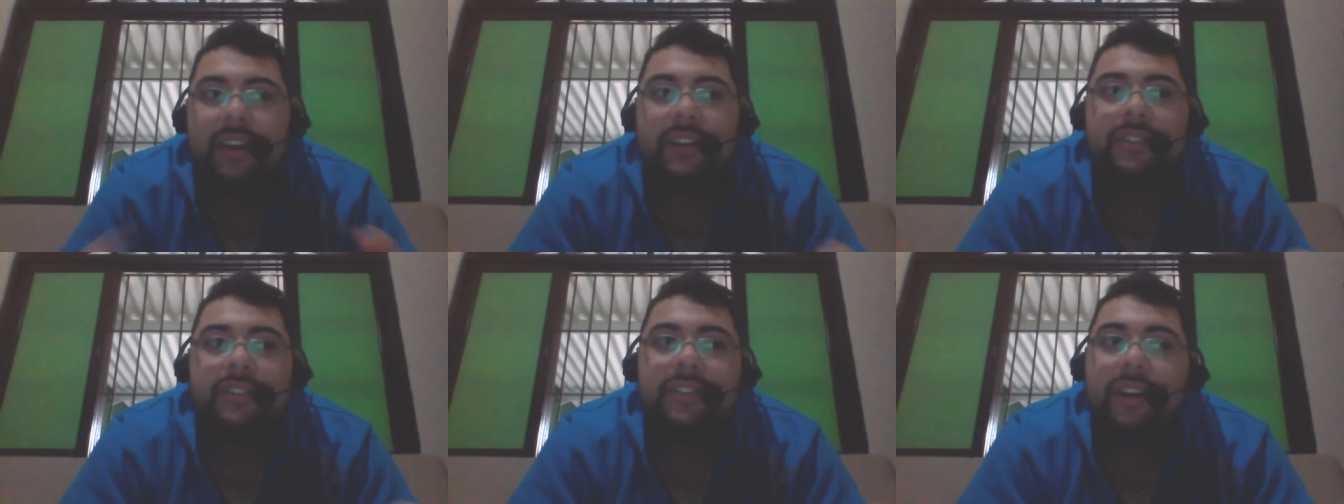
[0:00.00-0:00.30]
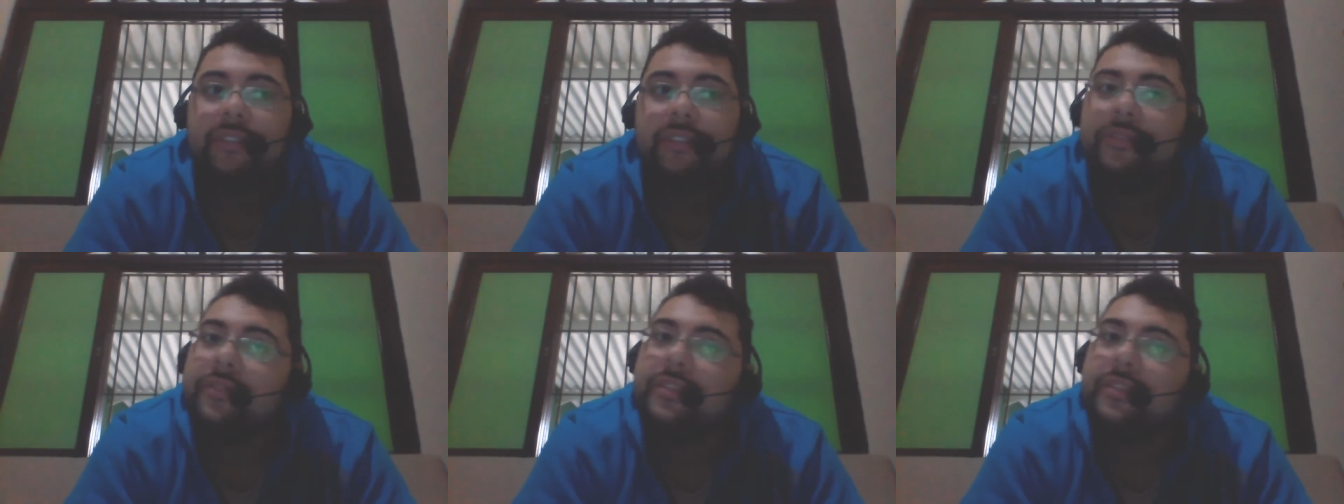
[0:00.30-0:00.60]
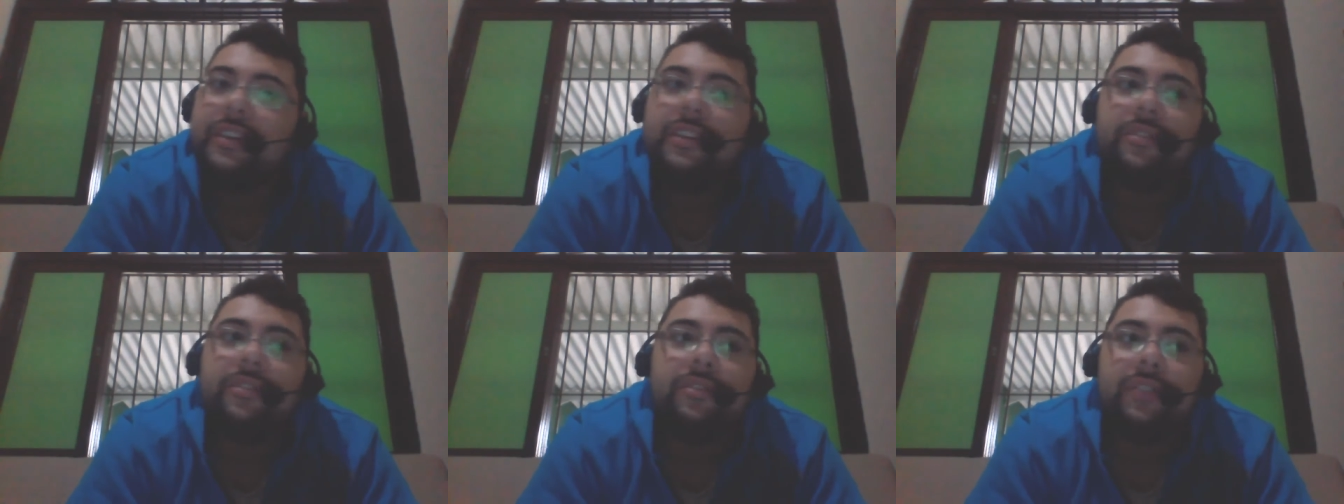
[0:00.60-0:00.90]
já
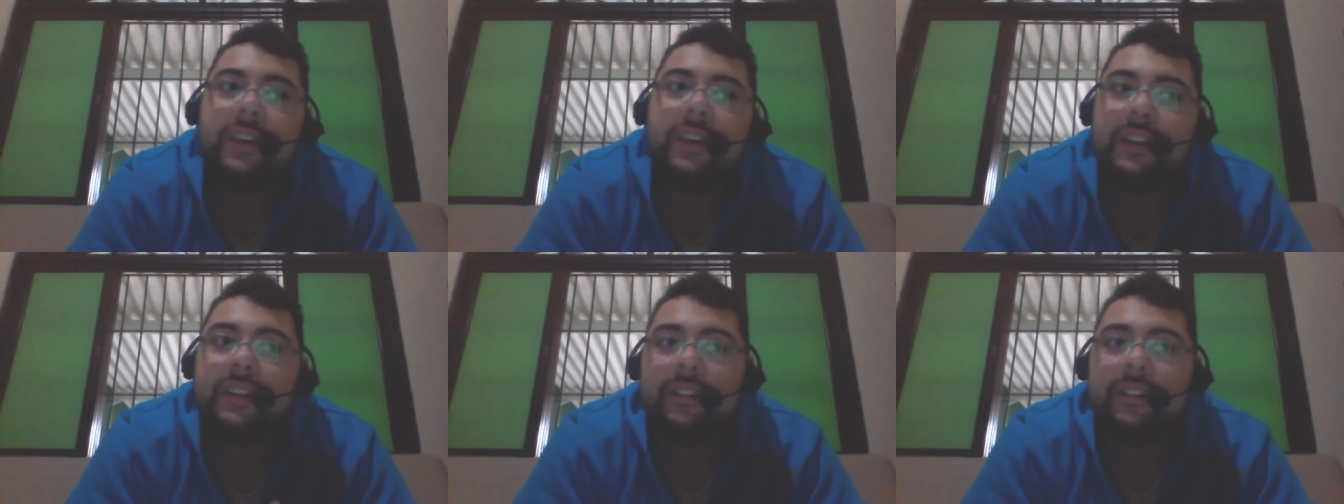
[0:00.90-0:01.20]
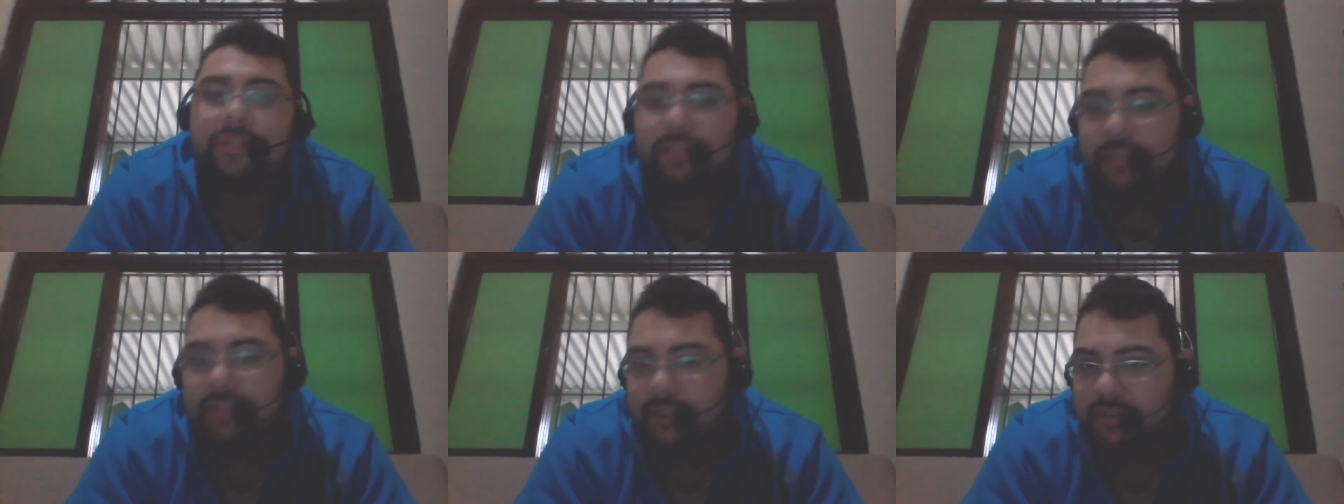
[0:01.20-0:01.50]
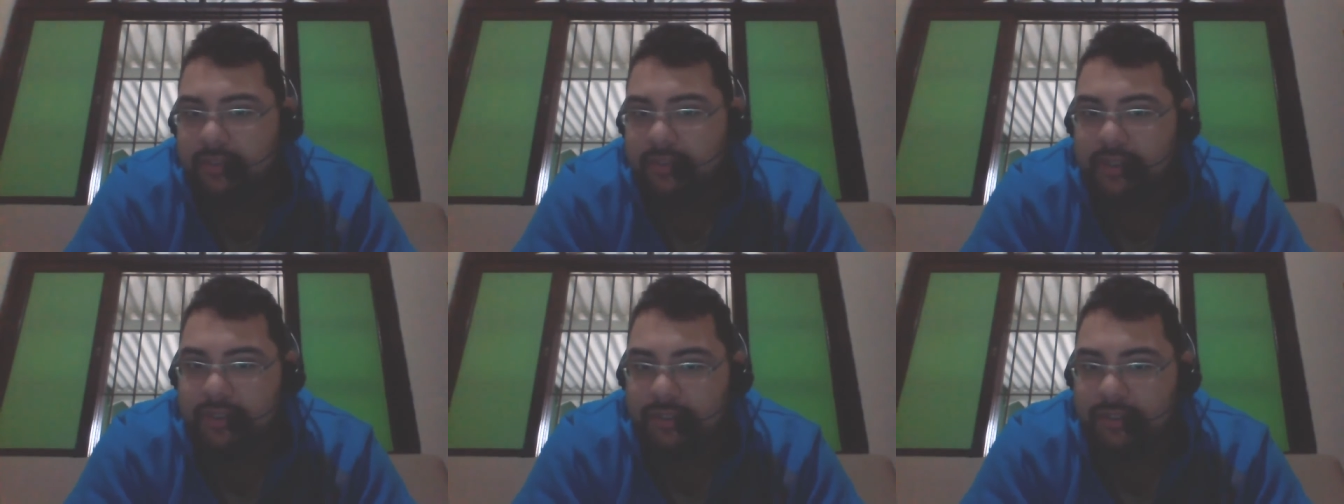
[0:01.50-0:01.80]
viu aí nas
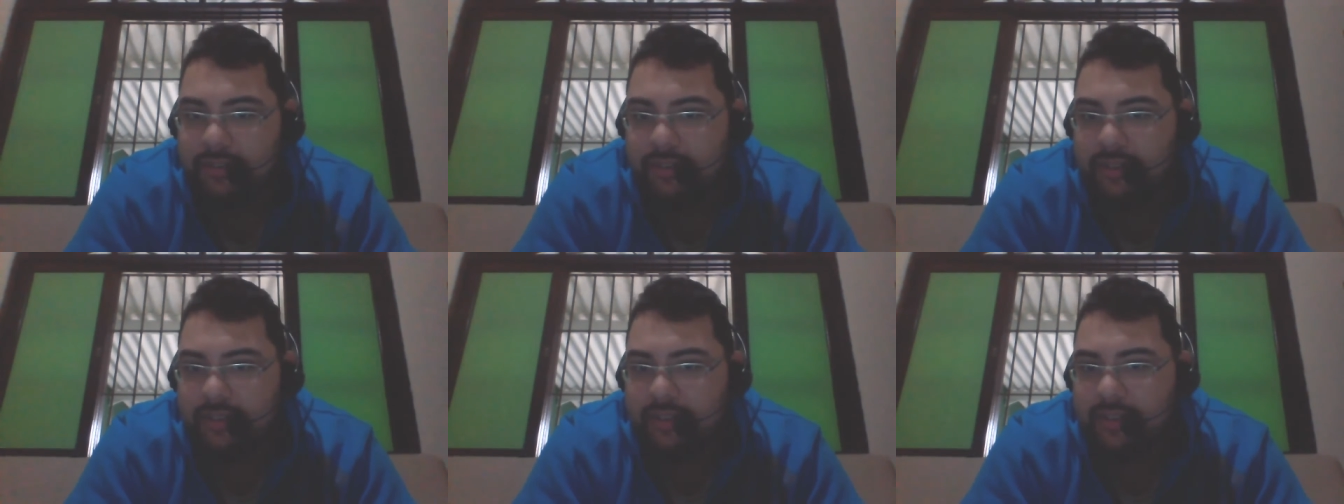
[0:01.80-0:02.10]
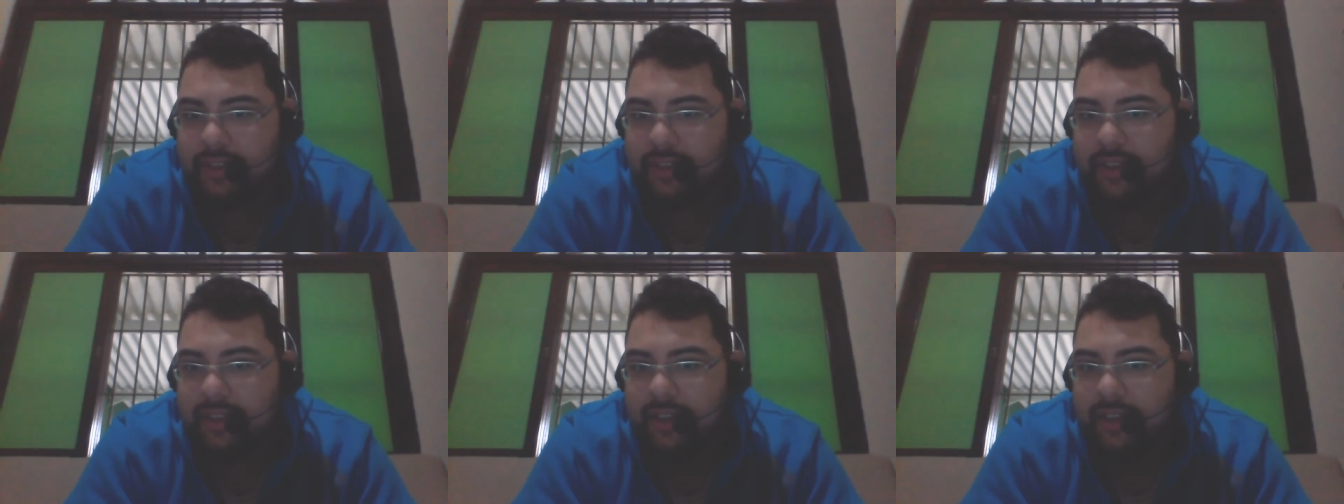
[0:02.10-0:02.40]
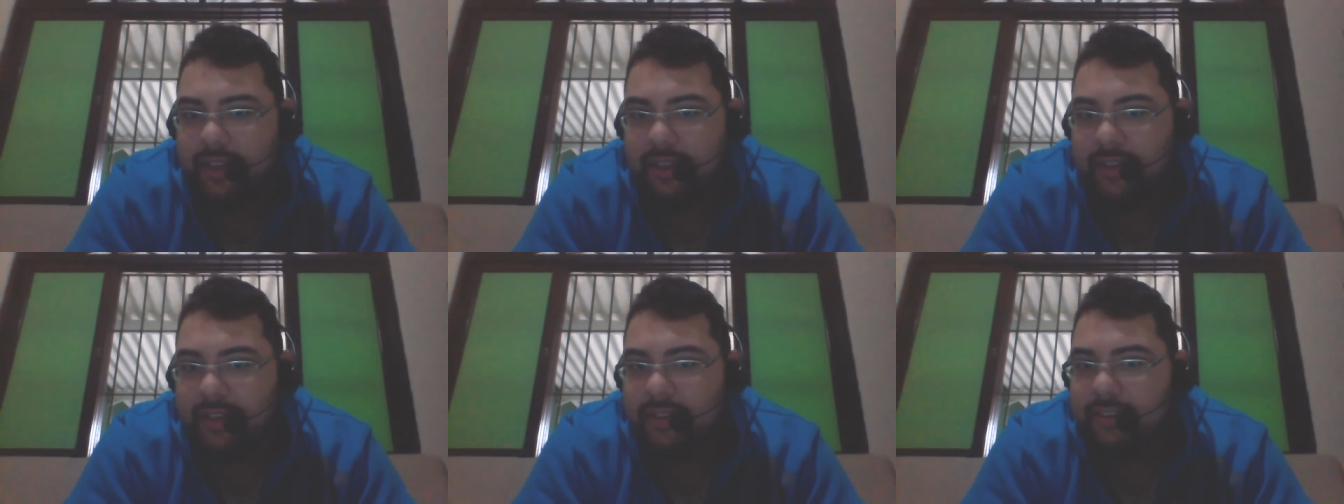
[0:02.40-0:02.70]
outras versões,
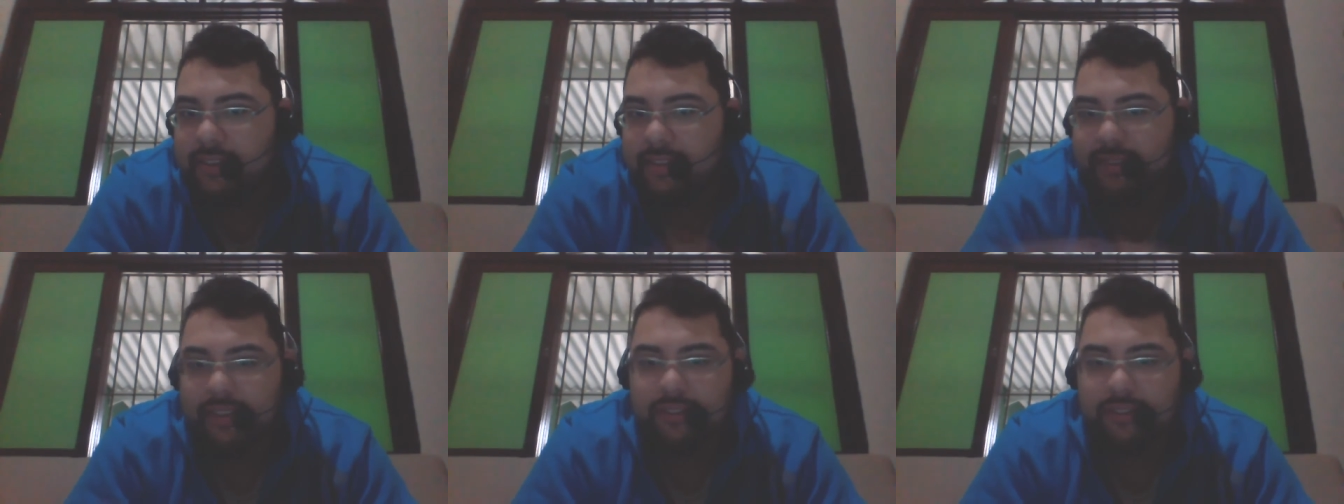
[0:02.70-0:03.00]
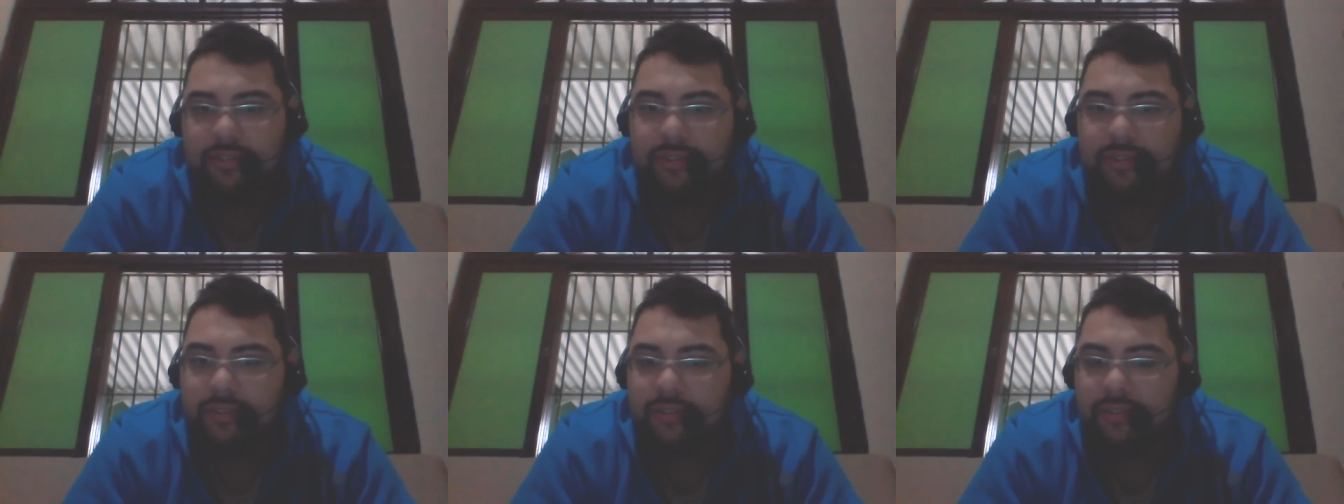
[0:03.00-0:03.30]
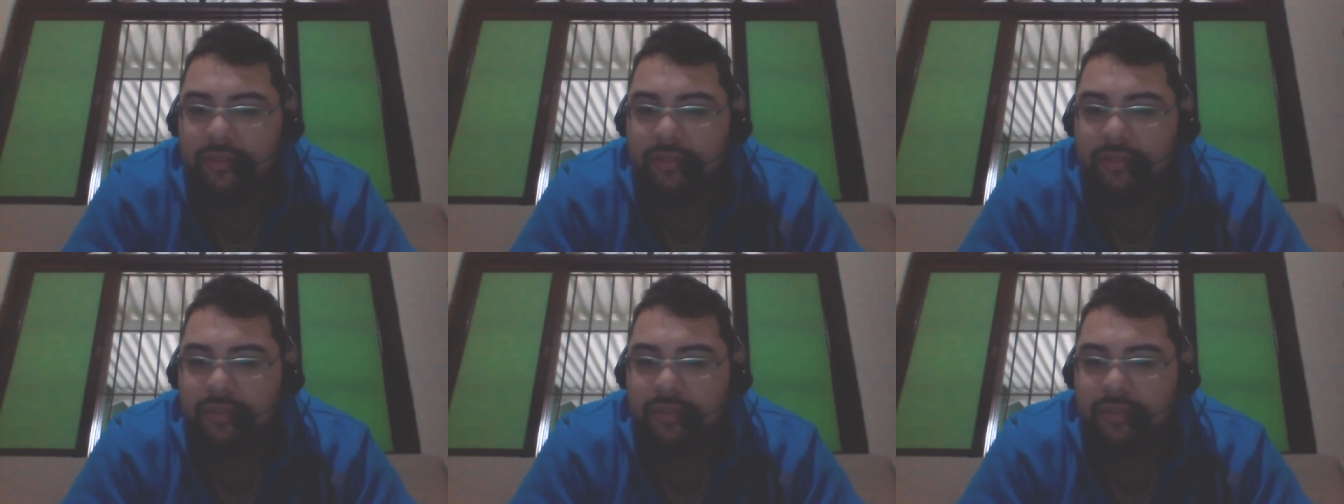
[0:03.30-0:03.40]
que ele tá saindo do,